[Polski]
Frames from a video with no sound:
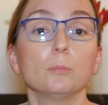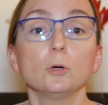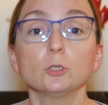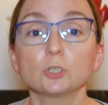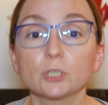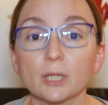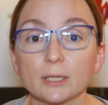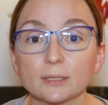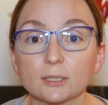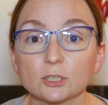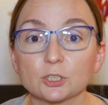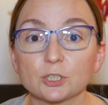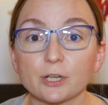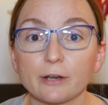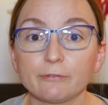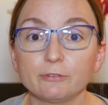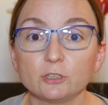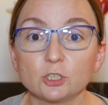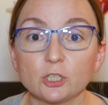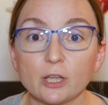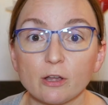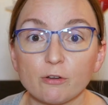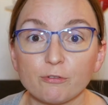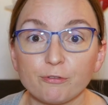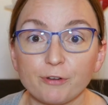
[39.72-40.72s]
Można też
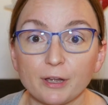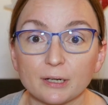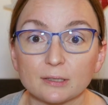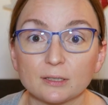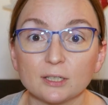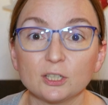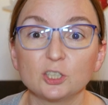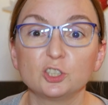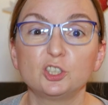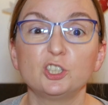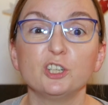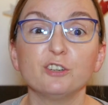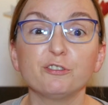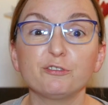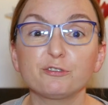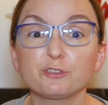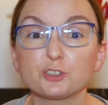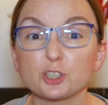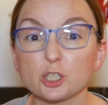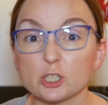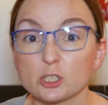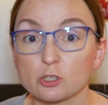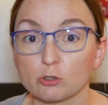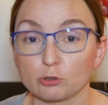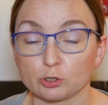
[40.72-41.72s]
trafić na oferty, gdzie
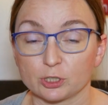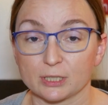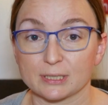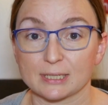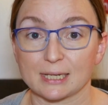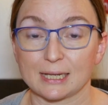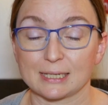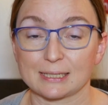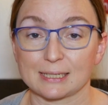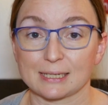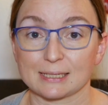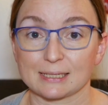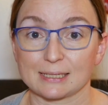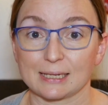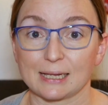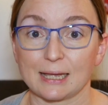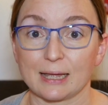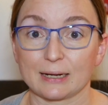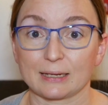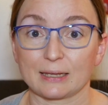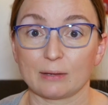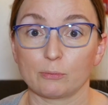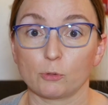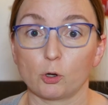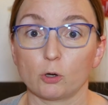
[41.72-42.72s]
wszystko się zgadza z
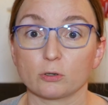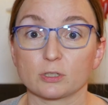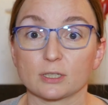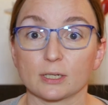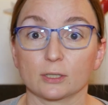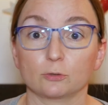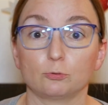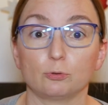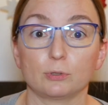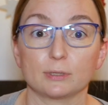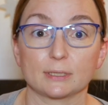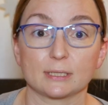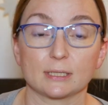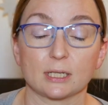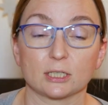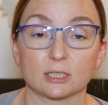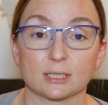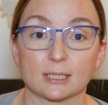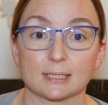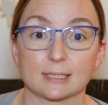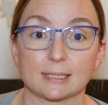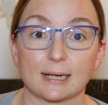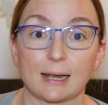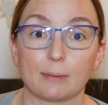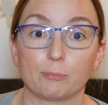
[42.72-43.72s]
zegarkiem Corsa, który
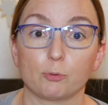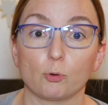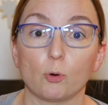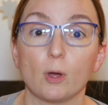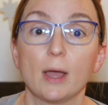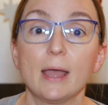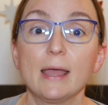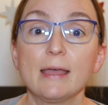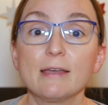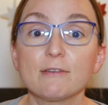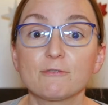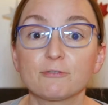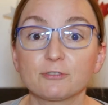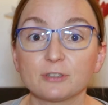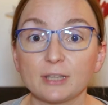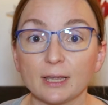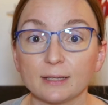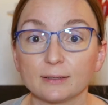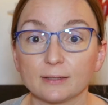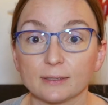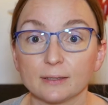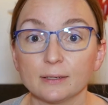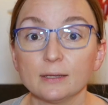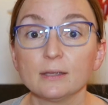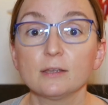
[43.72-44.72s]
znasz ze sklepu.
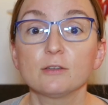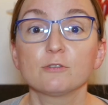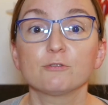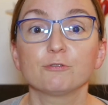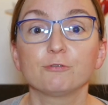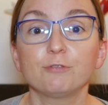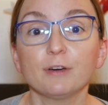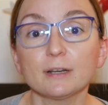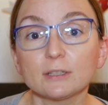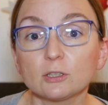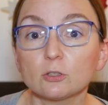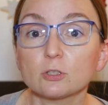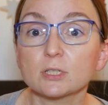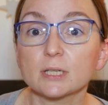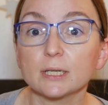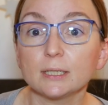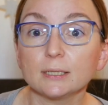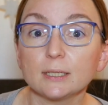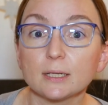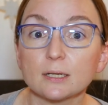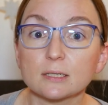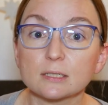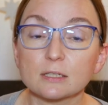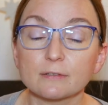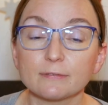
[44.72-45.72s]
Wtedy warto
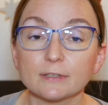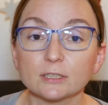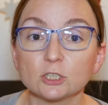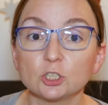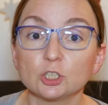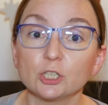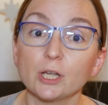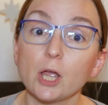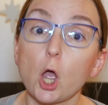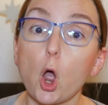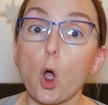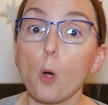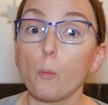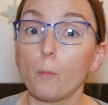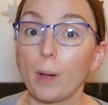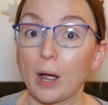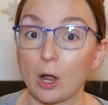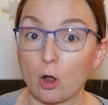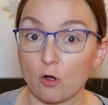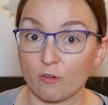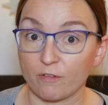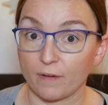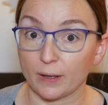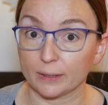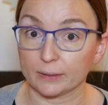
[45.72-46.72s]
zainteresować się
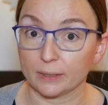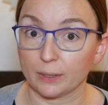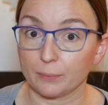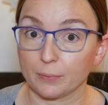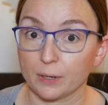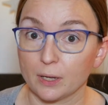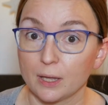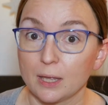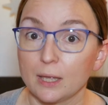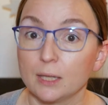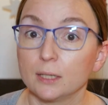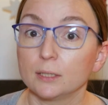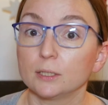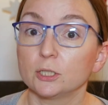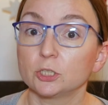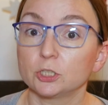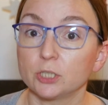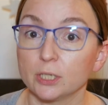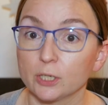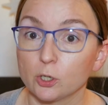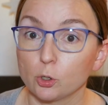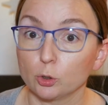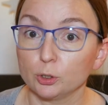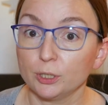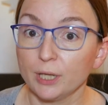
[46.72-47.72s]
opakowaniem.
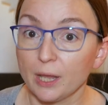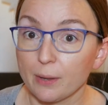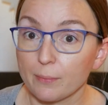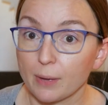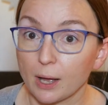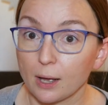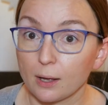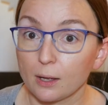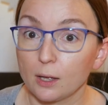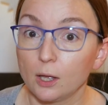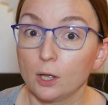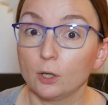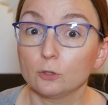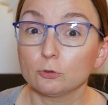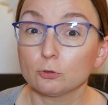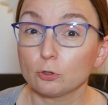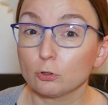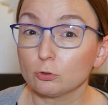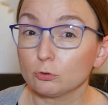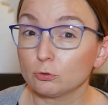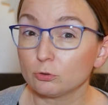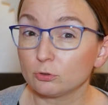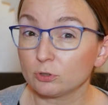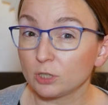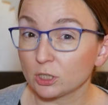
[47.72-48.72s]
Jeśli go nie ma,
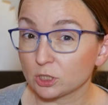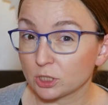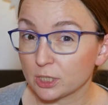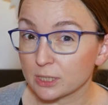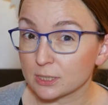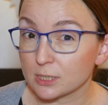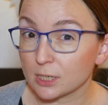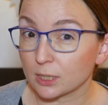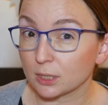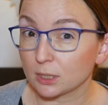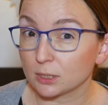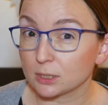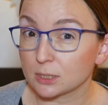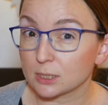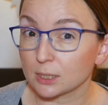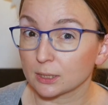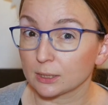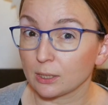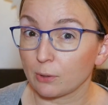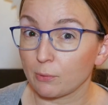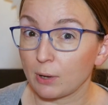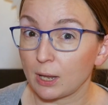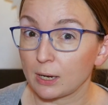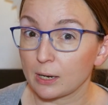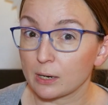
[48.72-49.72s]
to też jest jakiś
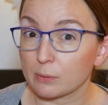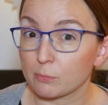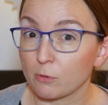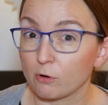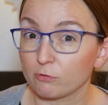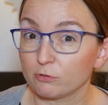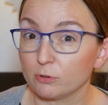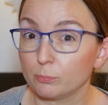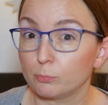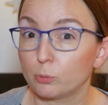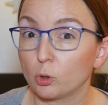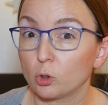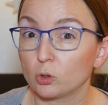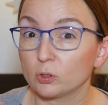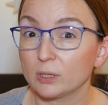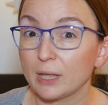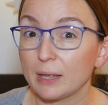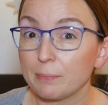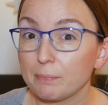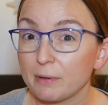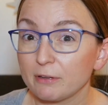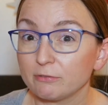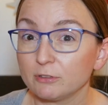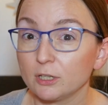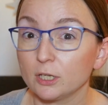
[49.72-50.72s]
sygnał alarmowy, bo
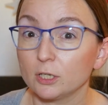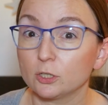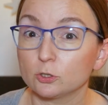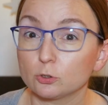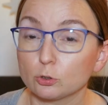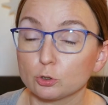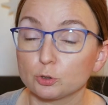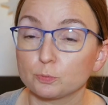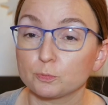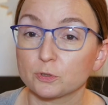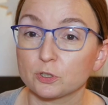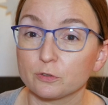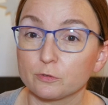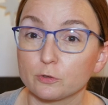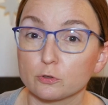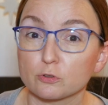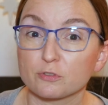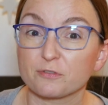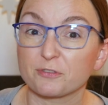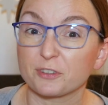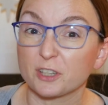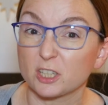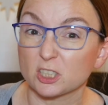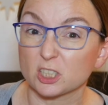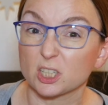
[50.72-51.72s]
najpewniej ktoś
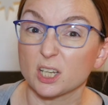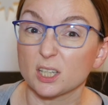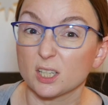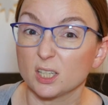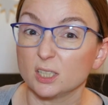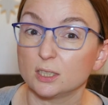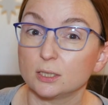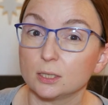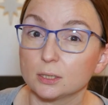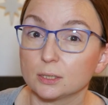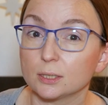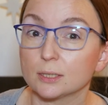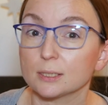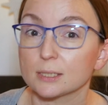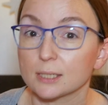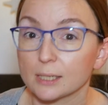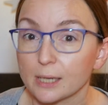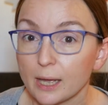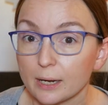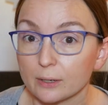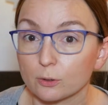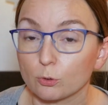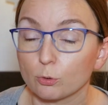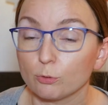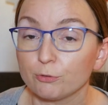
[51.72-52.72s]
przywiózł w kieszeni 10
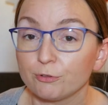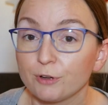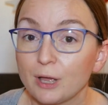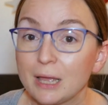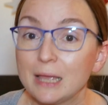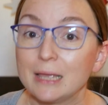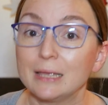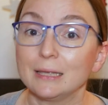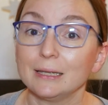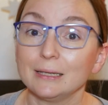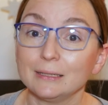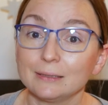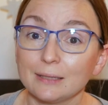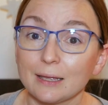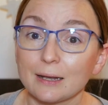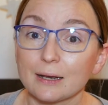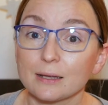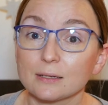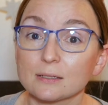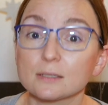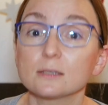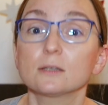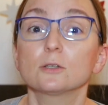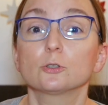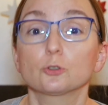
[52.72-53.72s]
zegarków i
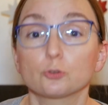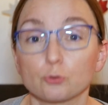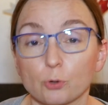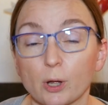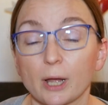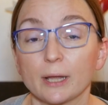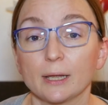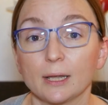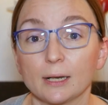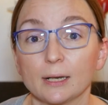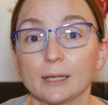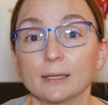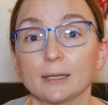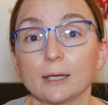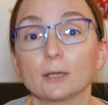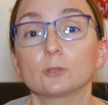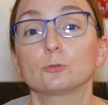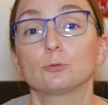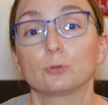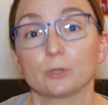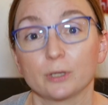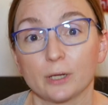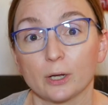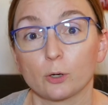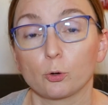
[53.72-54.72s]
teraz szuka jelenia,
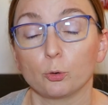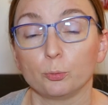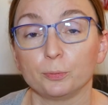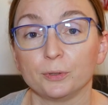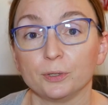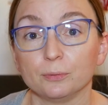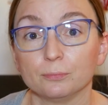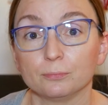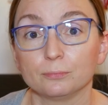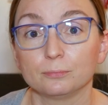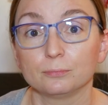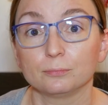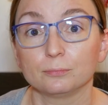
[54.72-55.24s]
który je kupi.